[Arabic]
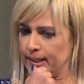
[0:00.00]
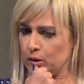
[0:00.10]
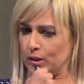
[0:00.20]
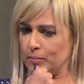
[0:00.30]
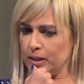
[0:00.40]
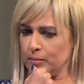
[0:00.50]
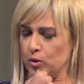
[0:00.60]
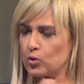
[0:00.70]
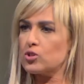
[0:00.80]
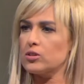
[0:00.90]
كنا بنعمل
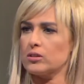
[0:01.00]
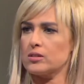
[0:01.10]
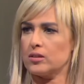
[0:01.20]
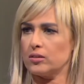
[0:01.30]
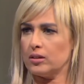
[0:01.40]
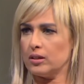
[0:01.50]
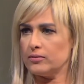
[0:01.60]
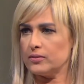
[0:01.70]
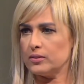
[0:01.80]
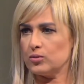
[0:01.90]
لاسره الصداقه
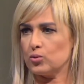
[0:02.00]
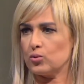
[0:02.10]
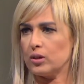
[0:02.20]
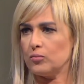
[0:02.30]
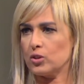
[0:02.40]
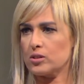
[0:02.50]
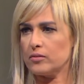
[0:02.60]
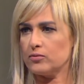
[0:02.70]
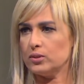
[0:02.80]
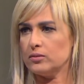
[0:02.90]
في دكتوره منى
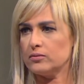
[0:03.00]
صفوت